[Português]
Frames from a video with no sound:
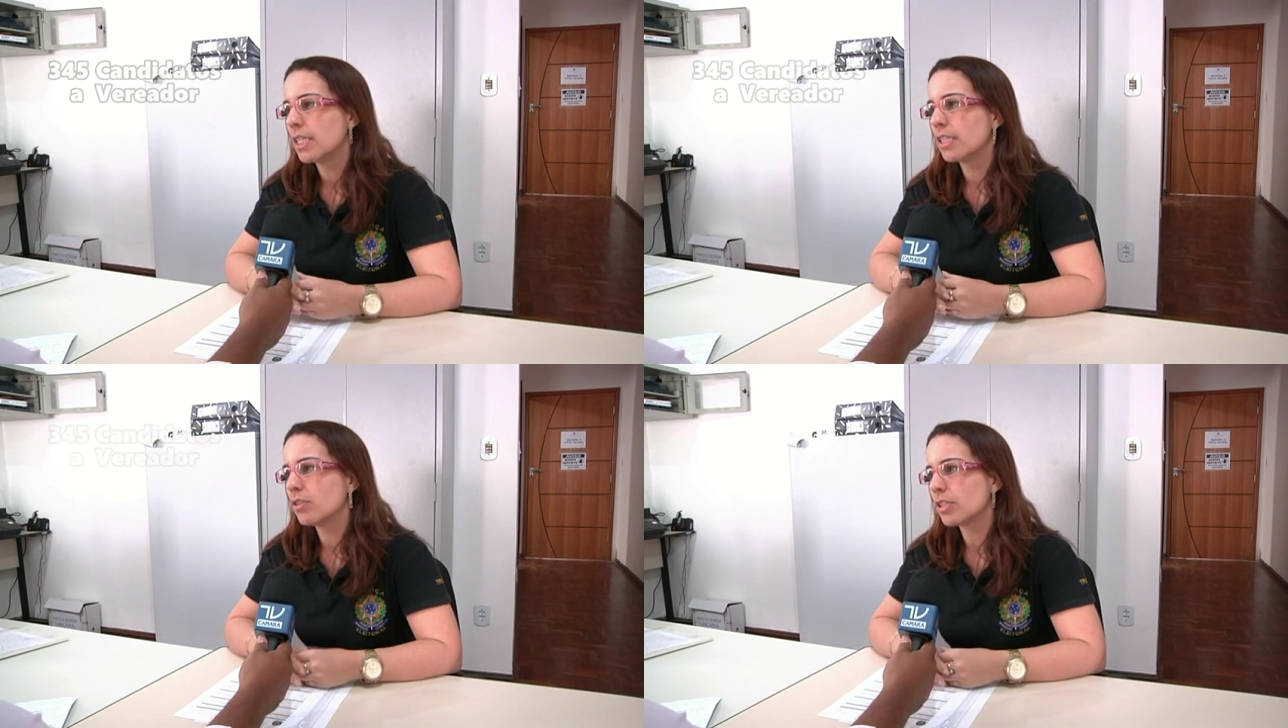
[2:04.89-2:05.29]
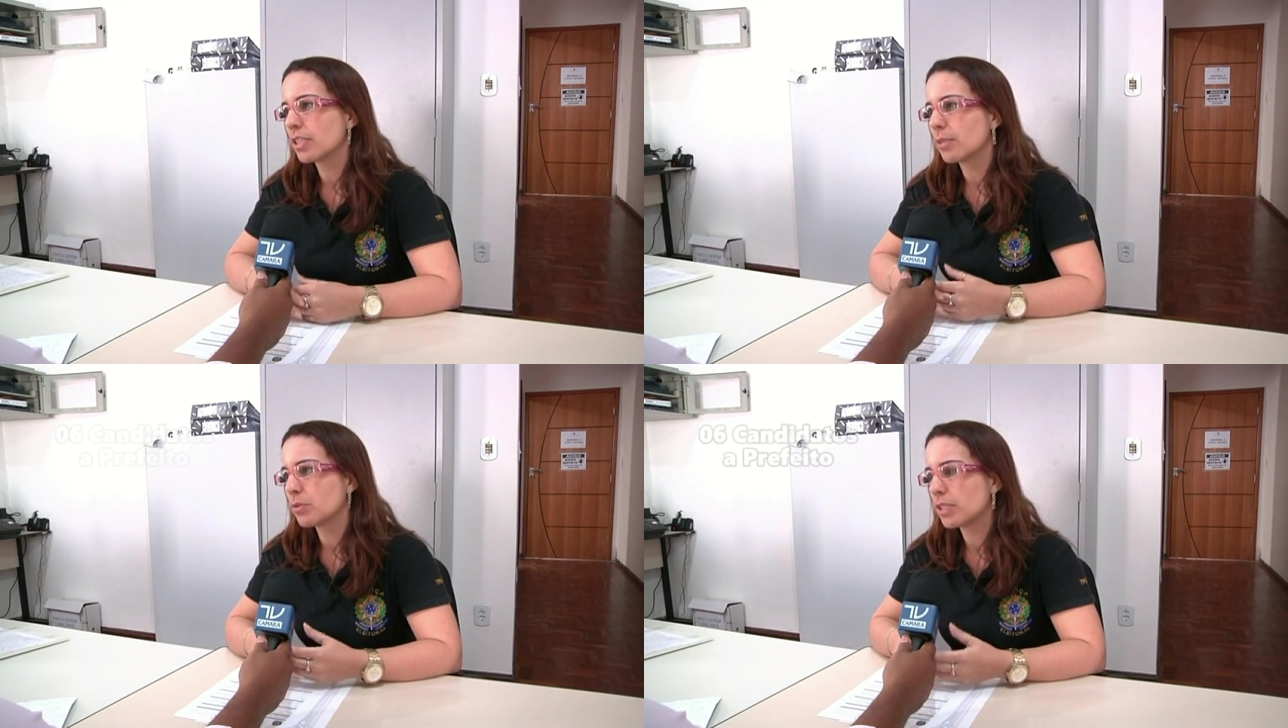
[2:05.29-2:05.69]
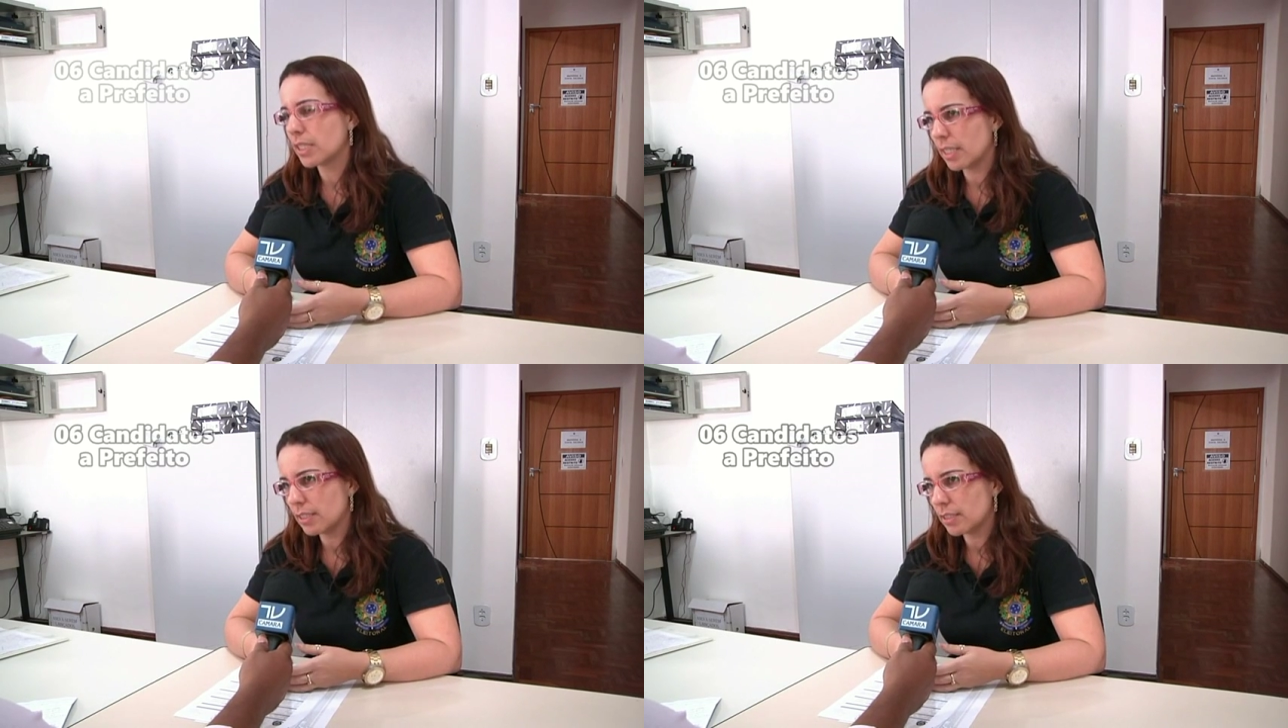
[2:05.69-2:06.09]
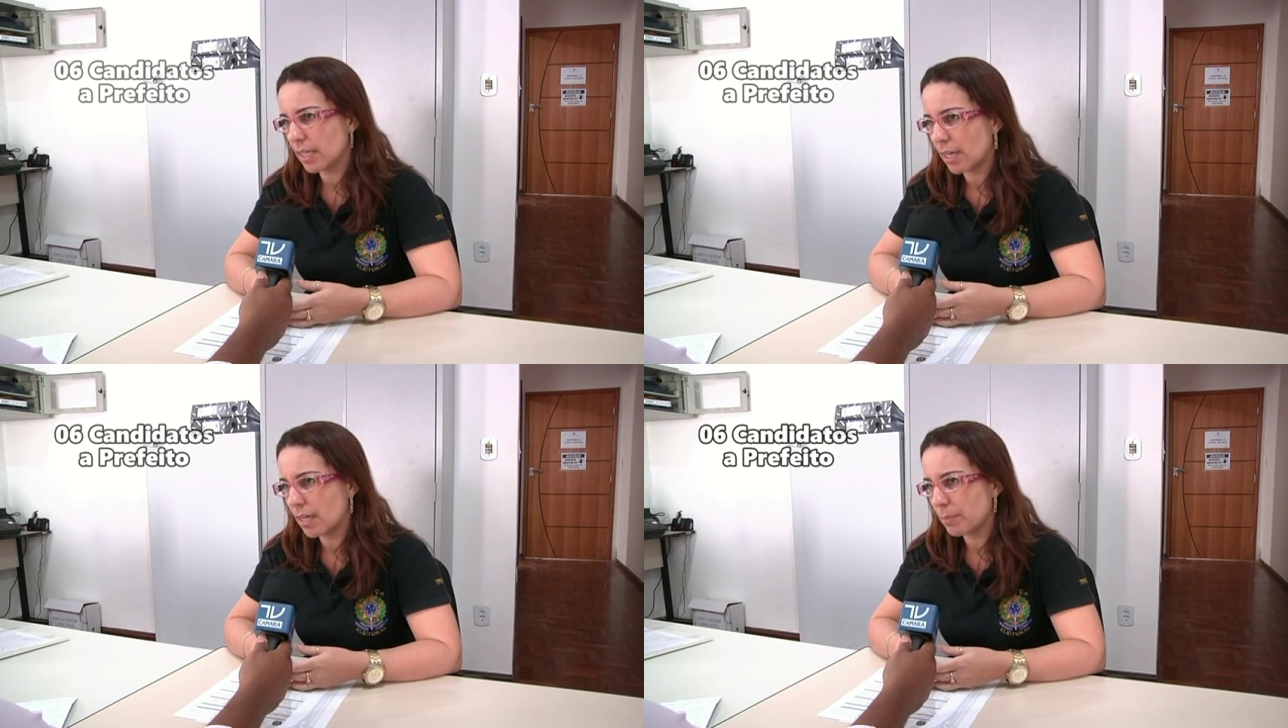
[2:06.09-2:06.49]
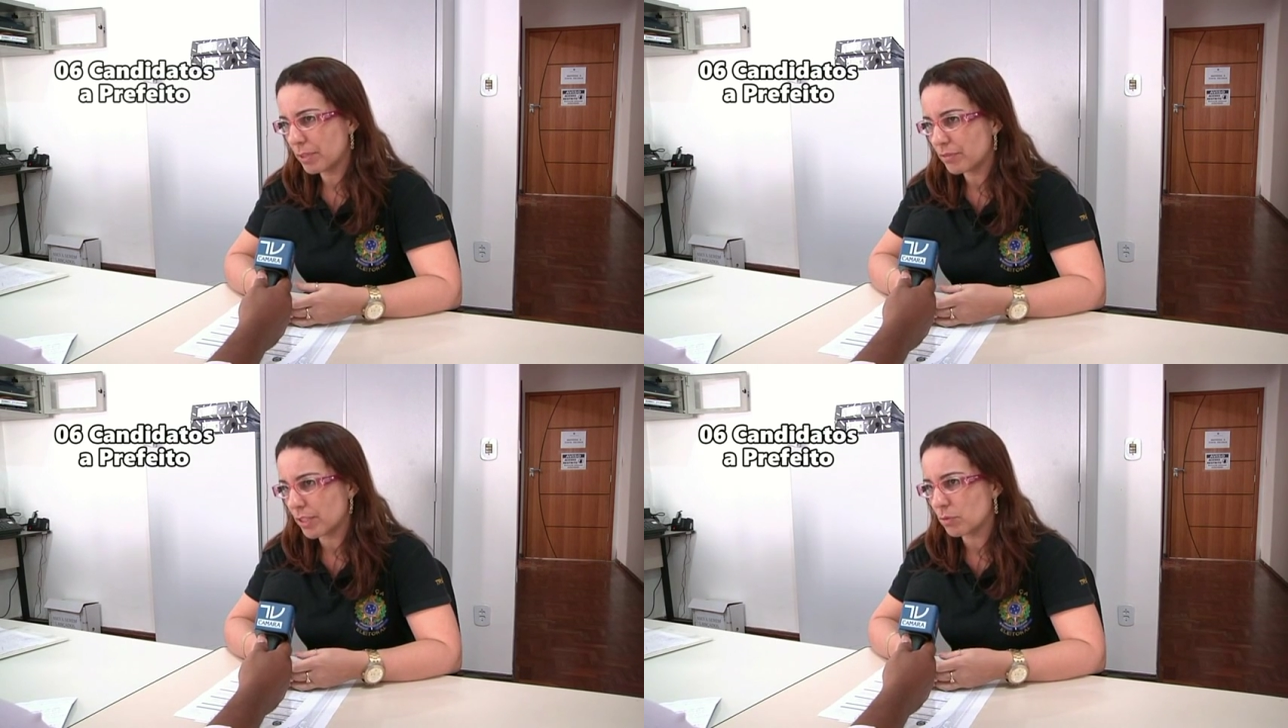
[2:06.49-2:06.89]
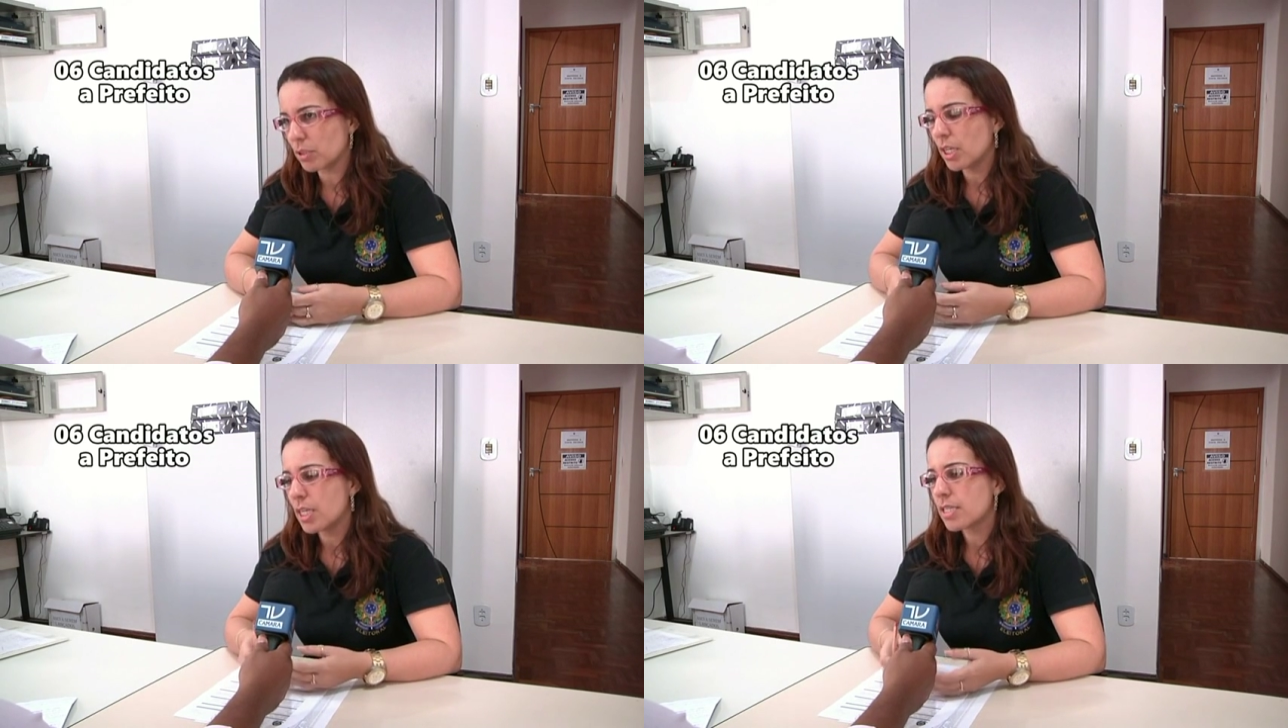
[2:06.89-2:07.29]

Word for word: E nós temos seis a prefeito.